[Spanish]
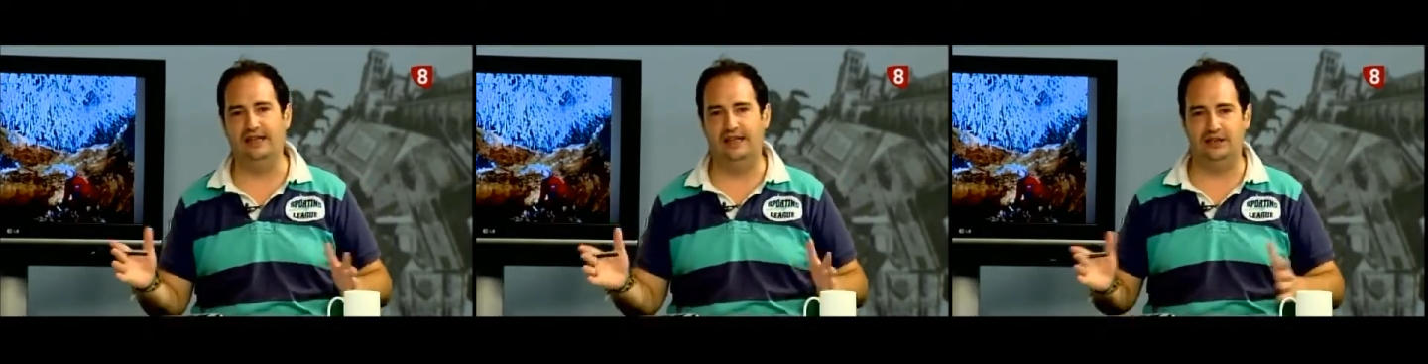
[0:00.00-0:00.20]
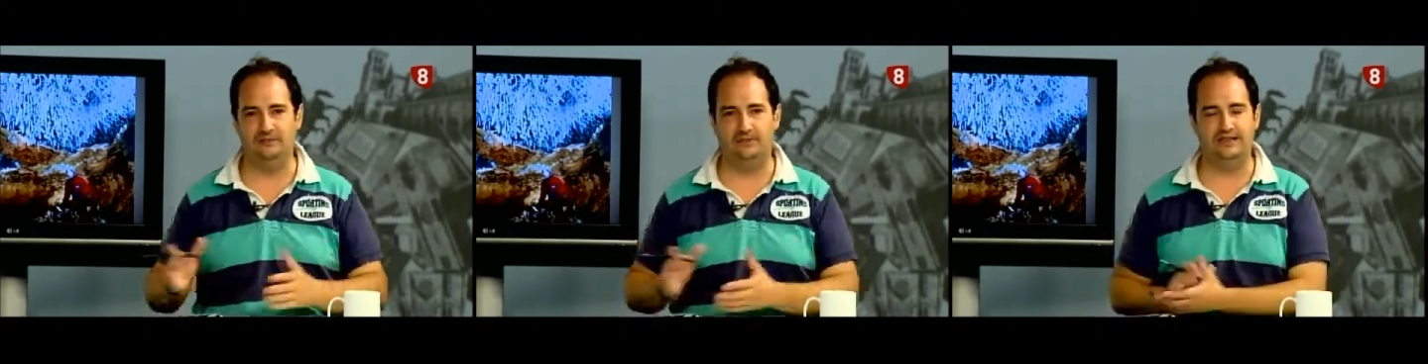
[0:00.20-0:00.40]

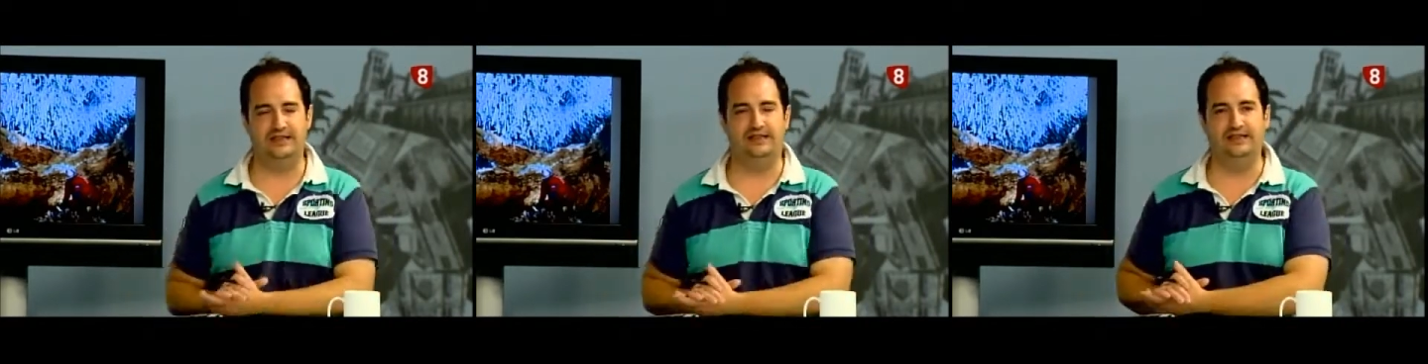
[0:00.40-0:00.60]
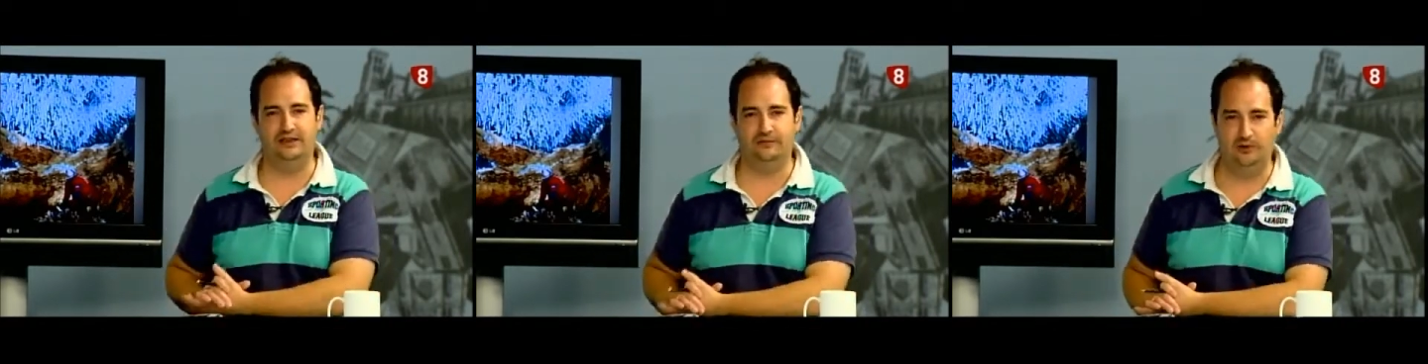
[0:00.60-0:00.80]
al
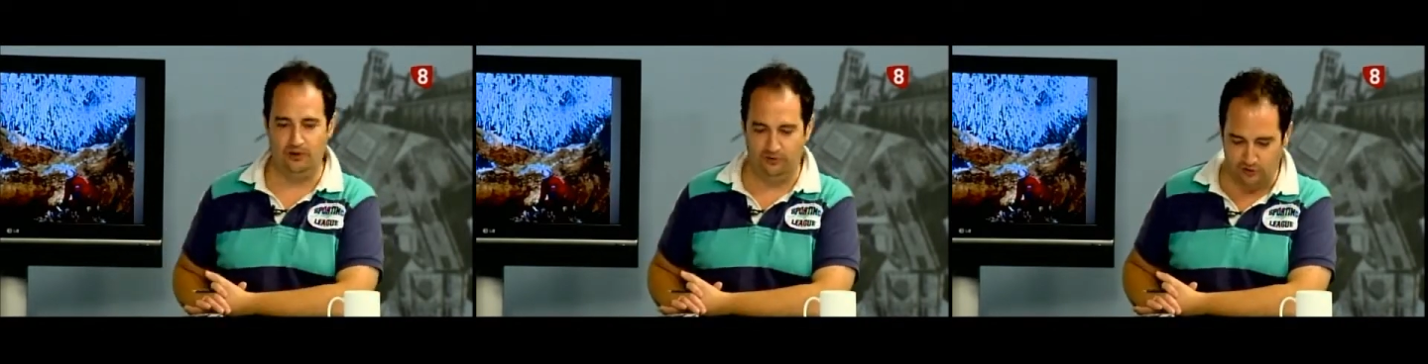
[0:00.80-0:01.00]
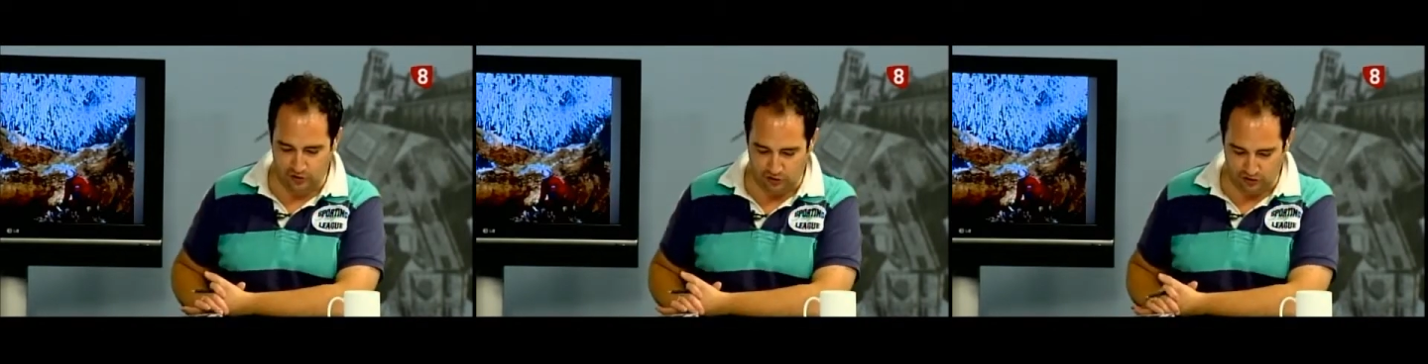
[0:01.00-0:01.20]
presidente de
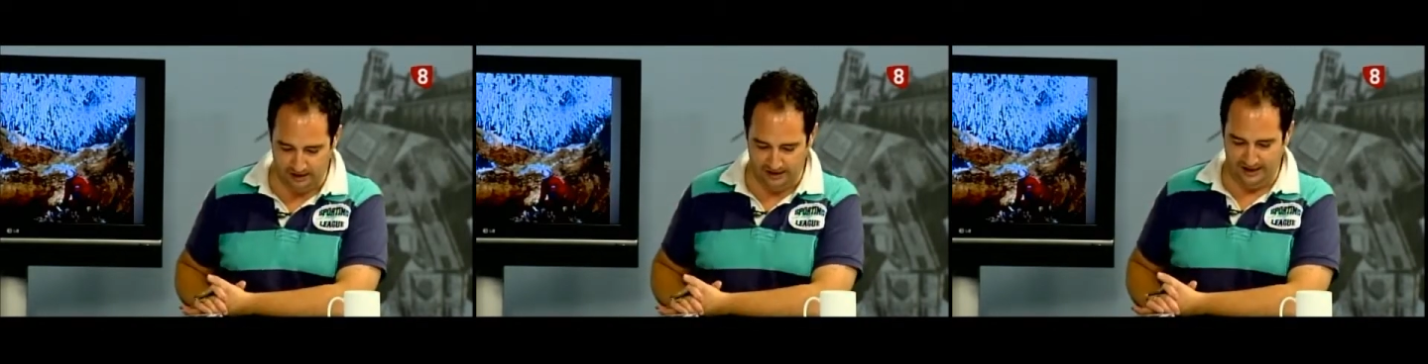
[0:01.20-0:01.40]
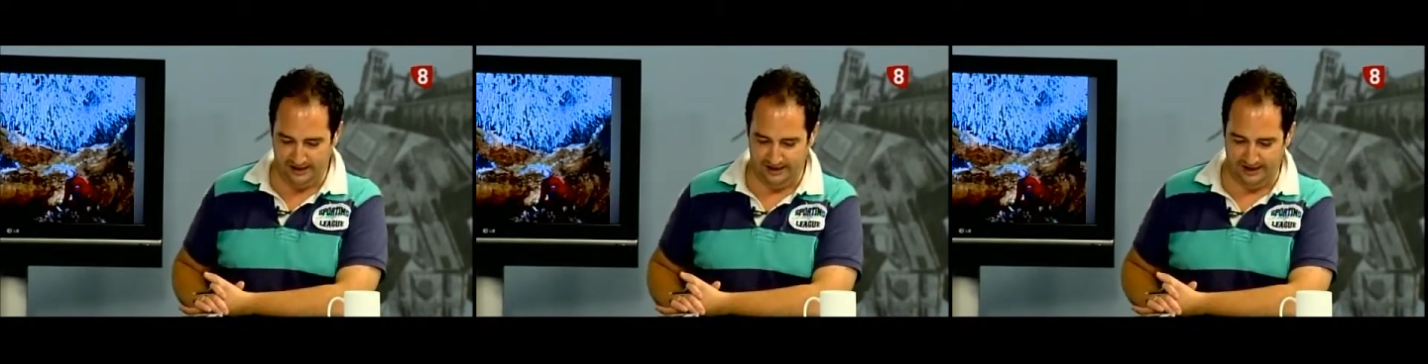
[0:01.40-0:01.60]

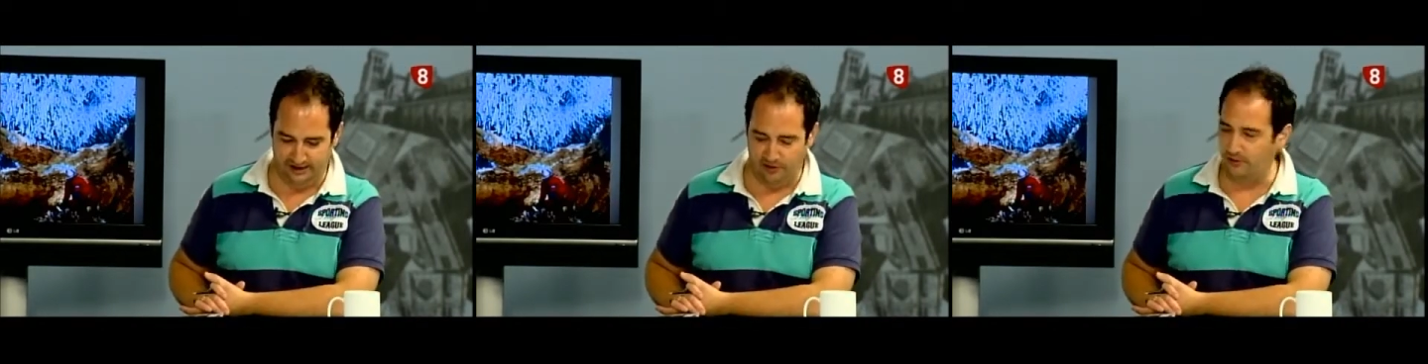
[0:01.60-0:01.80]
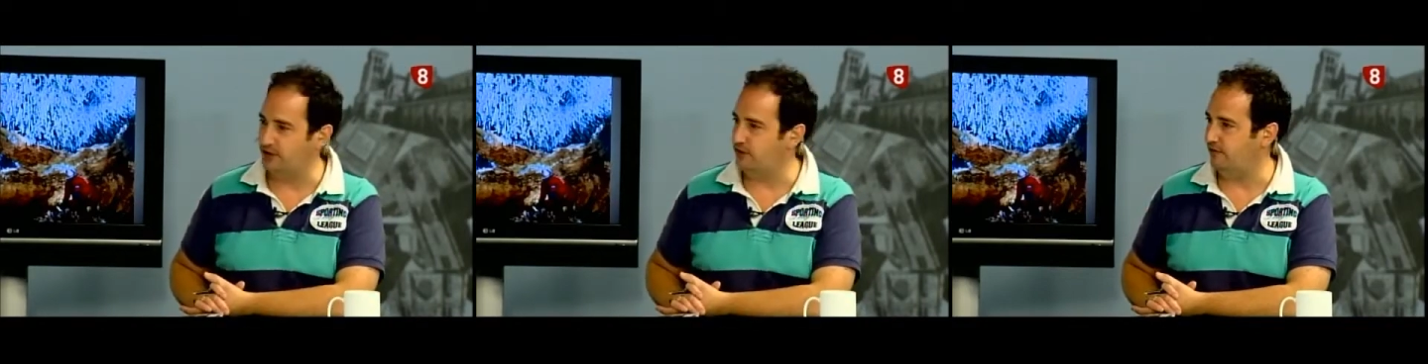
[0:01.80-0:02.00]
que es
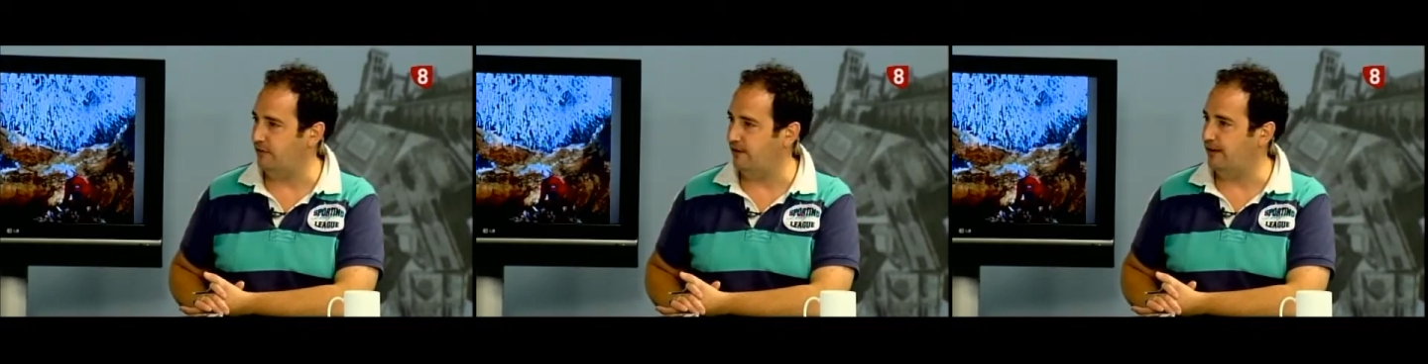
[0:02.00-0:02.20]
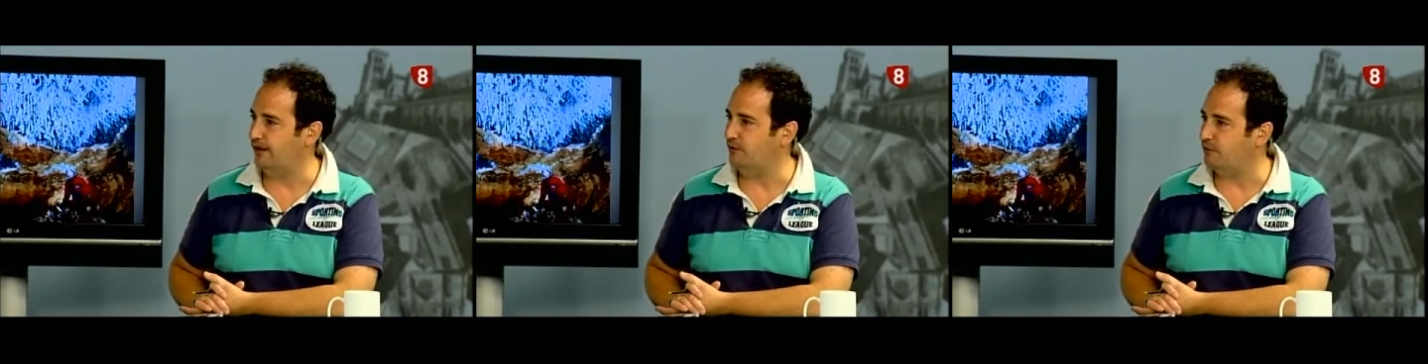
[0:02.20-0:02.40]
Roberto Feliciano.